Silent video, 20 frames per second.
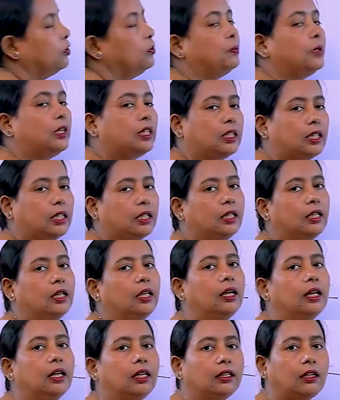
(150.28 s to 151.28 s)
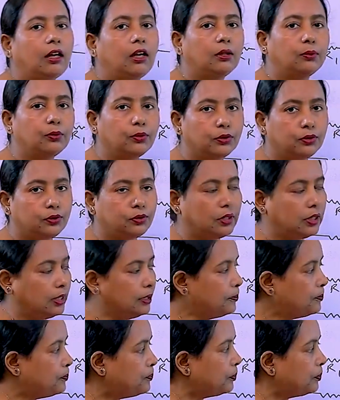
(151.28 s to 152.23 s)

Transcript: বিন্দু বিতে তাহলে বন্ধুরা